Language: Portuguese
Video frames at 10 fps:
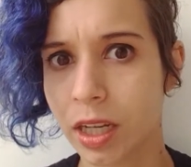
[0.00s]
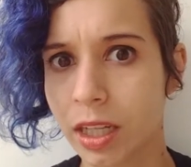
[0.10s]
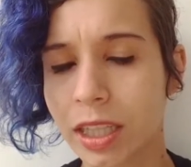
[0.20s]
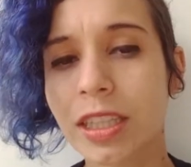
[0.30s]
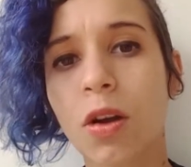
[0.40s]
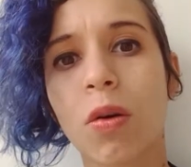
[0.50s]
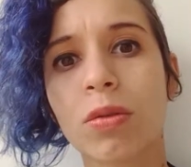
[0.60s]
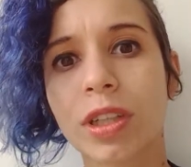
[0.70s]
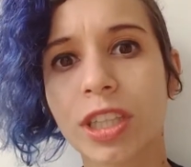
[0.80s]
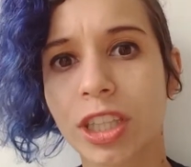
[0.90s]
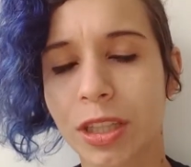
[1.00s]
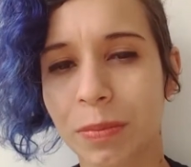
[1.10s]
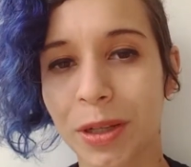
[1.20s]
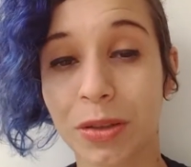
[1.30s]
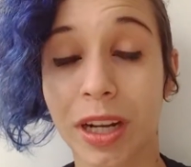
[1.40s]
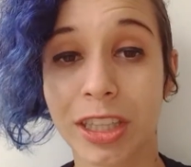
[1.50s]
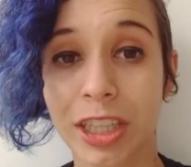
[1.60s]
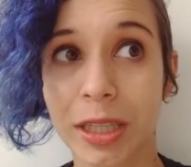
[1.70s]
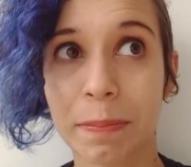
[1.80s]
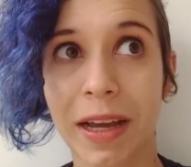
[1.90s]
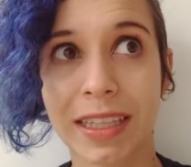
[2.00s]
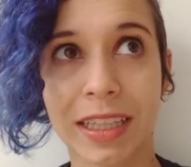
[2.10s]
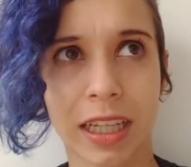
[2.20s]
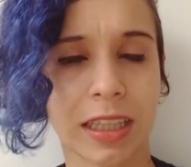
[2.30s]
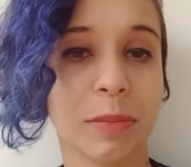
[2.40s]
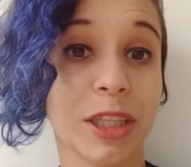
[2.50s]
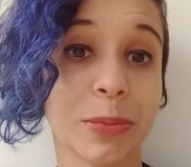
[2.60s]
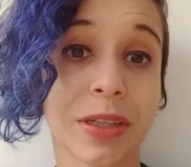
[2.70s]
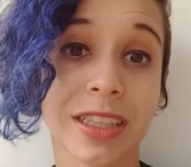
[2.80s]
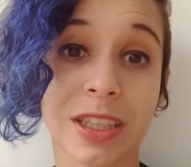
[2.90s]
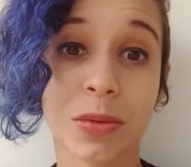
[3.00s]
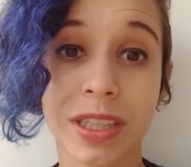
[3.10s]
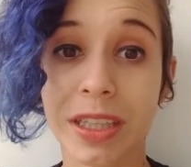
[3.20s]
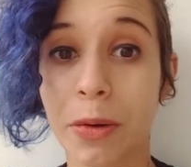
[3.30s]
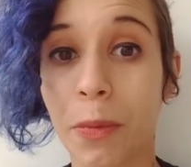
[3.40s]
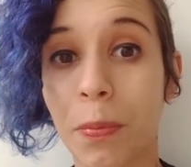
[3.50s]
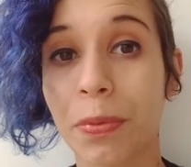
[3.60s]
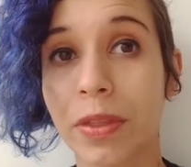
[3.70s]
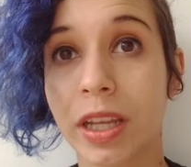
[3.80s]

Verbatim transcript: Nesse conto, a gente tem um personagem que passa exatamente por essa situação.